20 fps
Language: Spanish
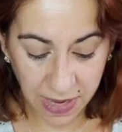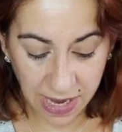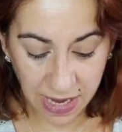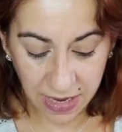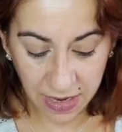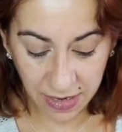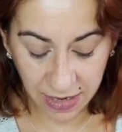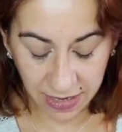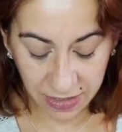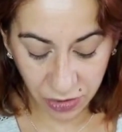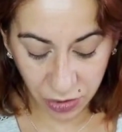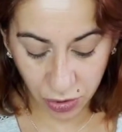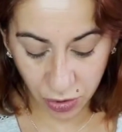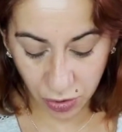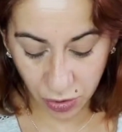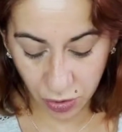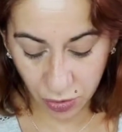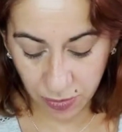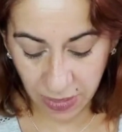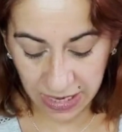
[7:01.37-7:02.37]
a quedar bien.
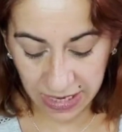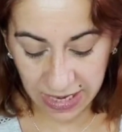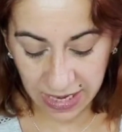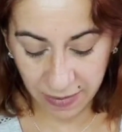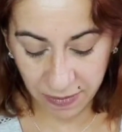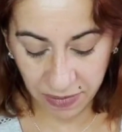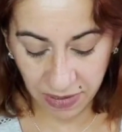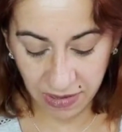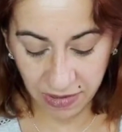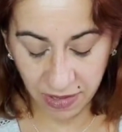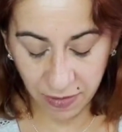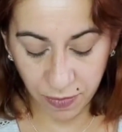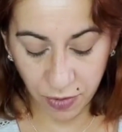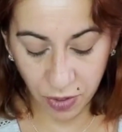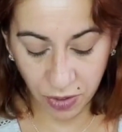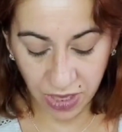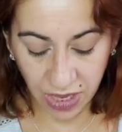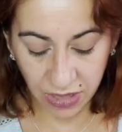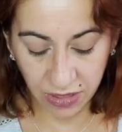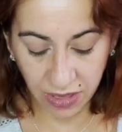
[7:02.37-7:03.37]
Esto valía en
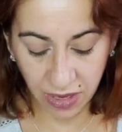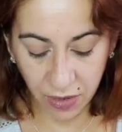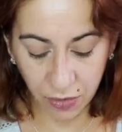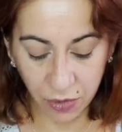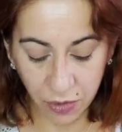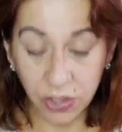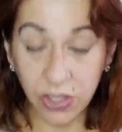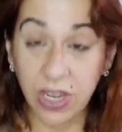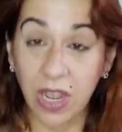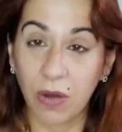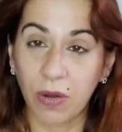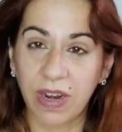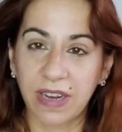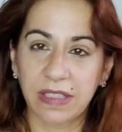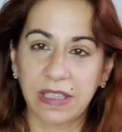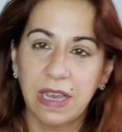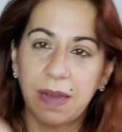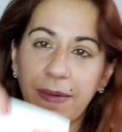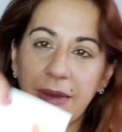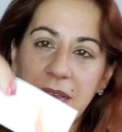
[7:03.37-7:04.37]
principio 10 euros y
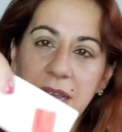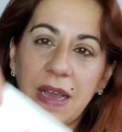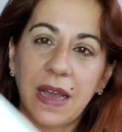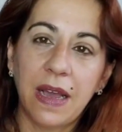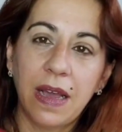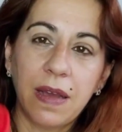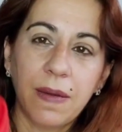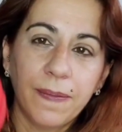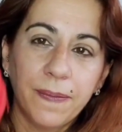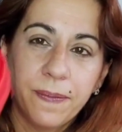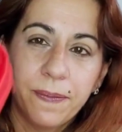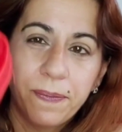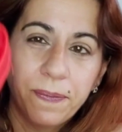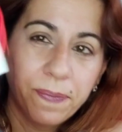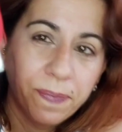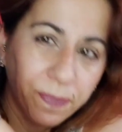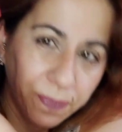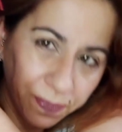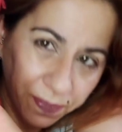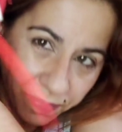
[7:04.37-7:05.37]
ahora estaba a
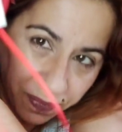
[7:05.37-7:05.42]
